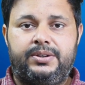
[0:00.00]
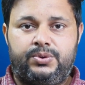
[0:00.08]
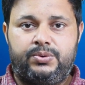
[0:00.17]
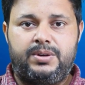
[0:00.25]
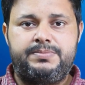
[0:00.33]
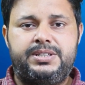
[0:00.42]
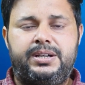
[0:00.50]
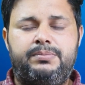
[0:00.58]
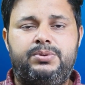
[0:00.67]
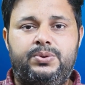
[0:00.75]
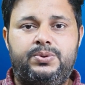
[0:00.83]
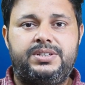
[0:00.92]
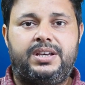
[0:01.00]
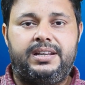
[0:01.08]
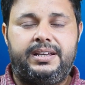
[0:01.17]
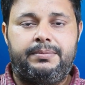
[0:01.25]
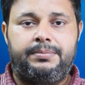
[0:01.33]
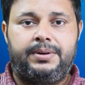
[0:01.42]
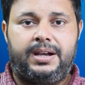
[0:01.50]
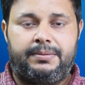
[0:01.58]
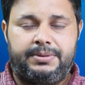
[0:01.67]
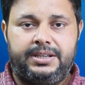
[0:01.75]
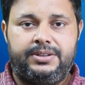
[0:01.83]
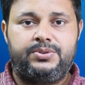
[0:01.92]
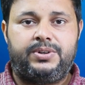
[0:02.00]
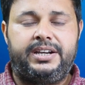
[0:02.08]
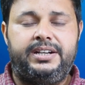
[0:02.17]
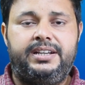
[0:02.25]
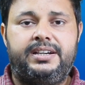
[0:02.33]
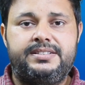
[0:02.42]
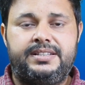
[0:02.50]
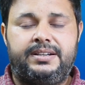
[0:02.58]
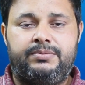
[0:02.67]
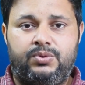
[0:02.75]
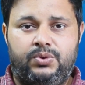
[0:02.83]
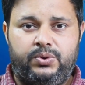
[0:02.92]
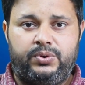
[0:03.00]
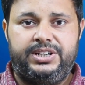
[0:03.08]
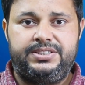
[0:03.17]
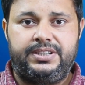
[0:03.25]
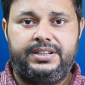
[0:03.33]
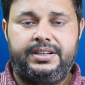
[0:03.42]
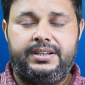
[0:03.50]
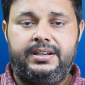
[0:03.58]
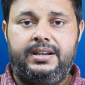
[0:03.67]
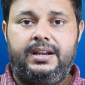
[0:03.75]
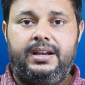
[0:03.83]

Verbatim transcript: तो कम से कम दो साल के आपकी जो आई टी आर्स हैं वो होनी चाहिए